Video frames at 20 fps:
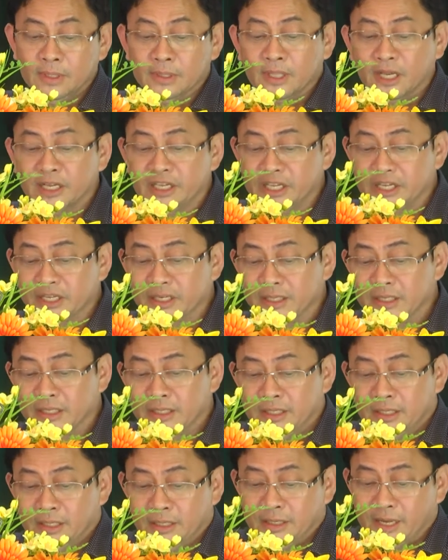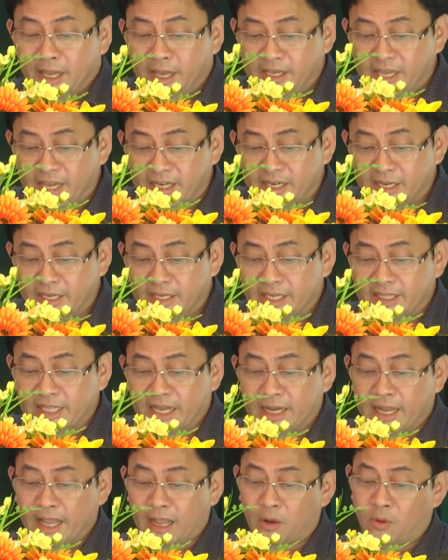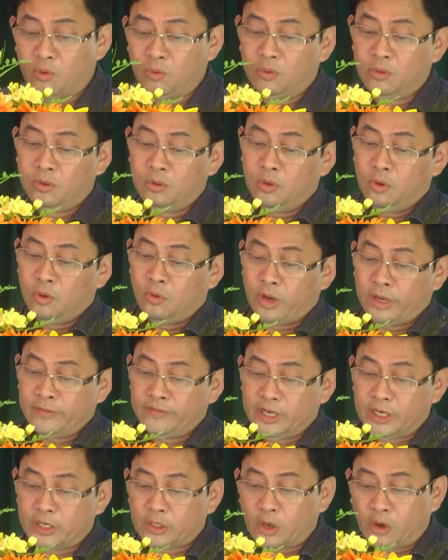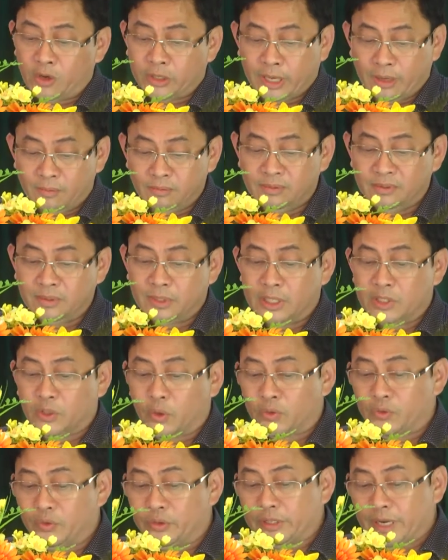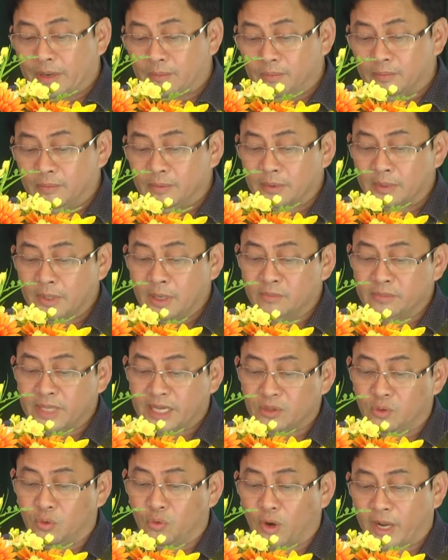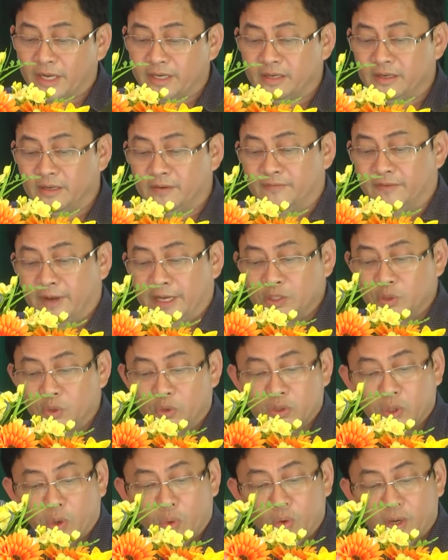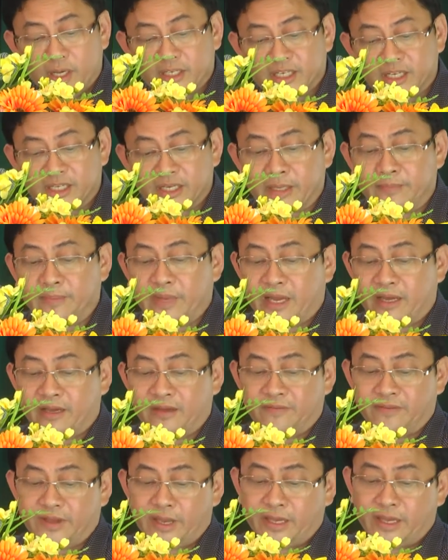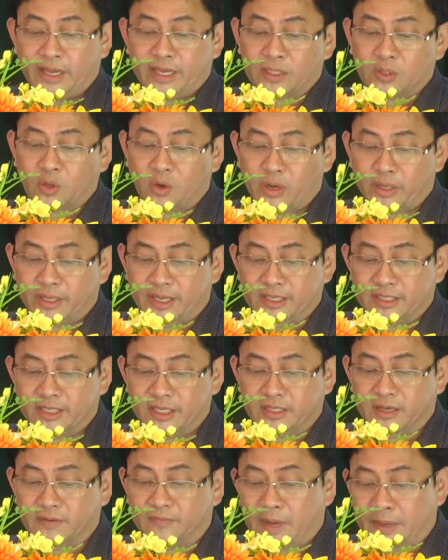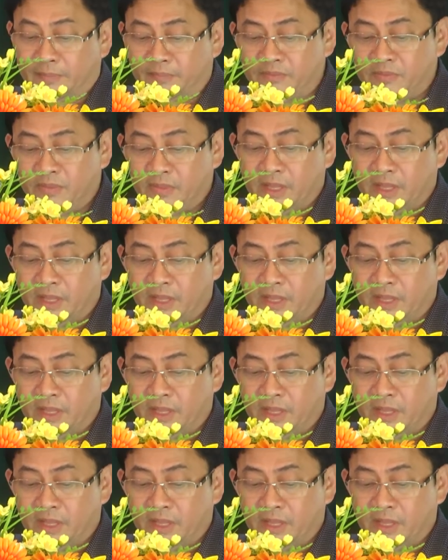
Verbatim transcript: Tất nhiên, để giá trị gia tăng cao, ngoài việc chọn giống, kỹ thuật nuôi trồng, công tác thu hoạch phải tuân thủ hết sức nghiêm ngặt về an toàn vệ sinh thực phẩm